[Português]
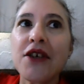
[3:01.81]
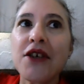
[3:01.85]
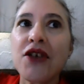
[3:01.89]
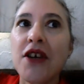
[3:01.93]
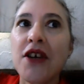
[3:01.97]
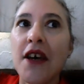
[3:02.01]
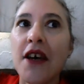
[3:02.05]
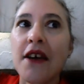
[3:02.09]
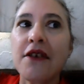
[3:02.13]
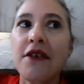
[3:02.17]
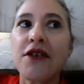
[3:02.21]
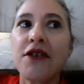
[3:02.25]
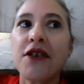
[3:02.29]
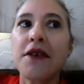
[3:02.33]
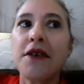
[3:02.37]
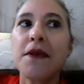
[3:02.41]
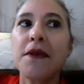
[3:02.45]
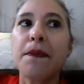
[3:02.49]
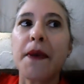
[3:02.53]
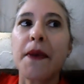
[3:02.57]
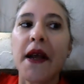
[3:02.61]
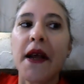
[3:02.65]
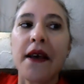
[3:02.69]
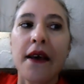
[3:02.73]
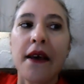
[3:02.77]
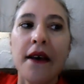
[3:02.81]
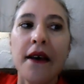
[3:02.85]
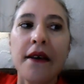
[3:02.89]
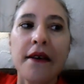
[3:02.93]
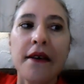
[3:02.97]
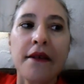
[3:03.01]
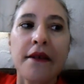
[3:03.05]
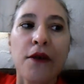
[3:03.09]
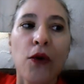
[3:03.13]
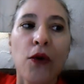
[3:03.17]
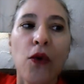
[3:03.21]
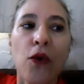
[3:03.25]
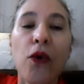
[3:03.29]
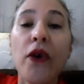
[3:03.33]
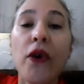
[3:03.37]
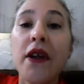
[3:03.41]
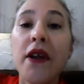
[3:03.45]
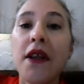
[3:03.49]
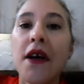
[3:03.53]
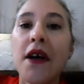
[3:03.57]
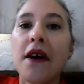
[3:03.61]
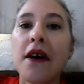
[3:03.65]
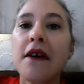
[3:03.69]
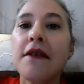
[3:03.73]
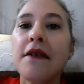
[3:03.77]
da gente, para quem
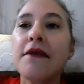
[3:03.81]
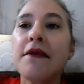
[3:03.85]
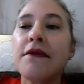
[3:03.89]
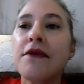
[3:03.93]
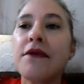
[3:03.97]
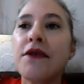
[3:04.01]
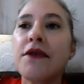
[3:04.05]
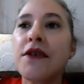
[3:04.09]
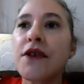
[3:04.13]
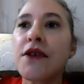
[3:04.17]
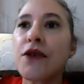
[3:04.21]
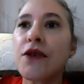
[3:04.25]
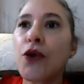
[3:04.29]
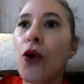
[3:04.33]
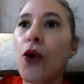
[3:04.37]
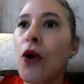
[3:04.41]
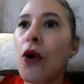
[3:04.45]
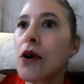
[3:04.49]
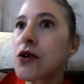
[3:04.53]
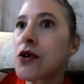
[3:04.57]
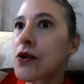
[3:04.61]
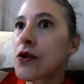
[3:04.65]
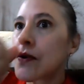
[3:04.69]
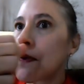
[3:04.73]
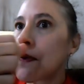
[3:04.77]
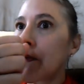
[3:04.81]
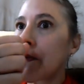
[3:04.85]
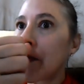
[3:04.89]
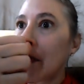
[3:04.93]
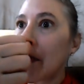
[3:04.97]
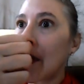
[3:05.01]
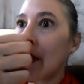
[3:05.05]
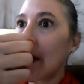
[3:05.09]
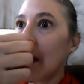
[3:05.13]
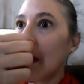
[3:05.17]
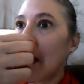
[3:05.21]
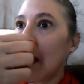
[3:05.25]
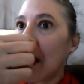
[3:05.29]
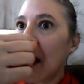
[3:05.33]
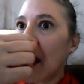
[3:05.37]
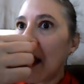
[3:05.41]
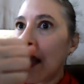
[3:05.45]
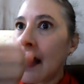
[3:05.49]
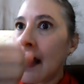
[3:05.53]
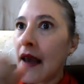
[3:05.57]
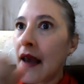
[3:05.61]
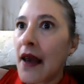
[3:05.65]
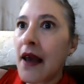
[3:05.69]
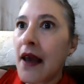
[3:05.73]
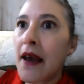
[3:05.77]
cuida de idoso,
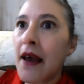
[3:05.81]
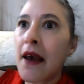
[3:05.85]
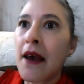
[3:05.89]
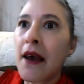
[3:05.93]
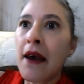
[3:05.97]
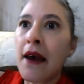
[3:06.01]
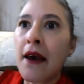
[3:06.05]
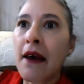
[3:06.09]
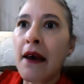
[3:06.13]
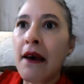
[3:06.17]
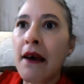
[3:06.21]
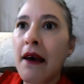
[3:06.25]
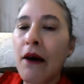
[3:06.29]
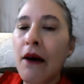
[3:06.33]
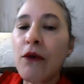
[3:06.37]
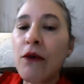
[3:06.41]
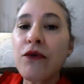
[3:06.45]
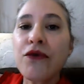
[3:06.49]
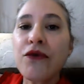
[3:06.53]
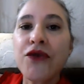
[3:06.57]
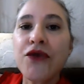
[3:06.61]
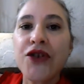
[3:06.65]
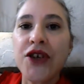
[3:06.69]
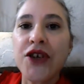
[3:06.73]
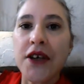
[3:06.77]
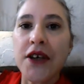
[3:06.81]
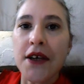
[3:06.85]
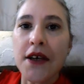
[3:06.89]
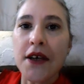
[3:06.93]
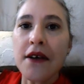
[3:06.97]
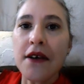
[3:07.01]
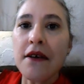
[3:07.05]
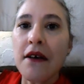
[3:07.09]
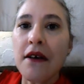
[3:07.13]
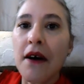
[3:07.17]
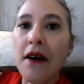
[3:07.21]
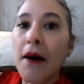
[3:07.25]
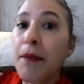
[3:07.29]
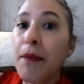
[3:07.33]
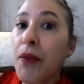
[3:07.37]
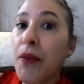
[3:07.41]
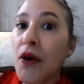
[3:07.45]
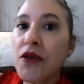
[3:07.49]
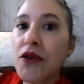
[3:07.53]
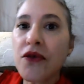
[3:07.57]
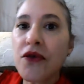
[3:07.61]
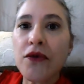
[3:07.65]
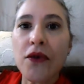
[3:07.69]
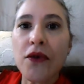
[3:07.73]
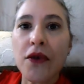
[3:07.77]
é, é um dia
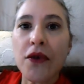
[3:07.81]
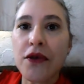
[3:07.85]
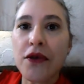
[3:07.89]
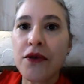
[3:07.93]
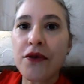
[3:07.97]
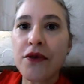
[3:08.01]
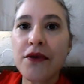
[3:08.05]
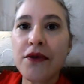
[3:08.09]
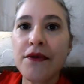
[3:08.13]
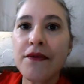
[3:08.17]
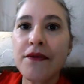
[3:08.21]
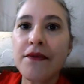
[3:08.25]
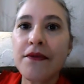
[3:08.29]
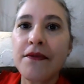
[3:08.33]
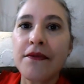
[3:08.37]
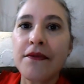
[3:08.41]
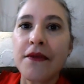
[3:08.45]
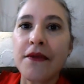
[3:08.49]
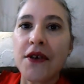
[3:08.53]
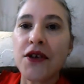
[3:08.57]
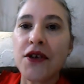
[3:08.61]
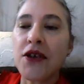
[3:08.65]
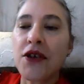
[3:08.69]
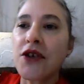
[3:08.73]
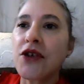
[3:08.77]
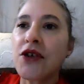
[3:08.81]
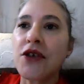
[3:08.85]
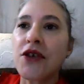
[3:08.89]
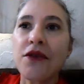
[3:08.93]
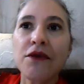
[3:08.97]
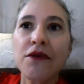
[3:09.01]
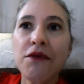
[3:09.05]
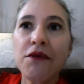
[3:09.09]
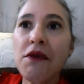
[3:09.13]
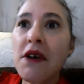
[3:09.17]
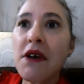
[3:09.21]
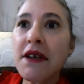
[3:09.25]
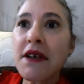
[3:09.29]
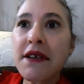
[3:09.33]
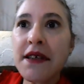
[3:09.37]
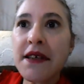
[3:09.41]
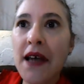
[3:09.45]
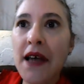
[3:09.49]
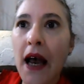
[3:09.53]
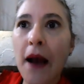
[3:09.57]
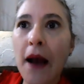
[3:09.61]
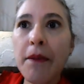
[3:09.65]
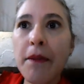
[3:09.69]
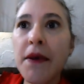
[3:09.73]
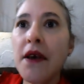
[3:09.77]
após o outro. A gente nunca
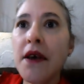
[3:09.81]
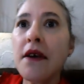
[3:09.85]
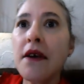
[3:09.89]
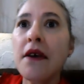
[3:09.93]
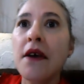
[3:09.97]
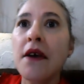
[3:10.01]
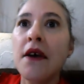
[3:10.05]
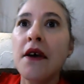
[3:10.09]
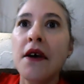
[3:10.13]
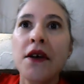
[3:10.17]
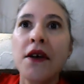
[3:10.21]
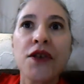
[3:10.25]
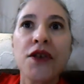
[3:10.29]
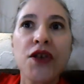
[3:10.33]
sabe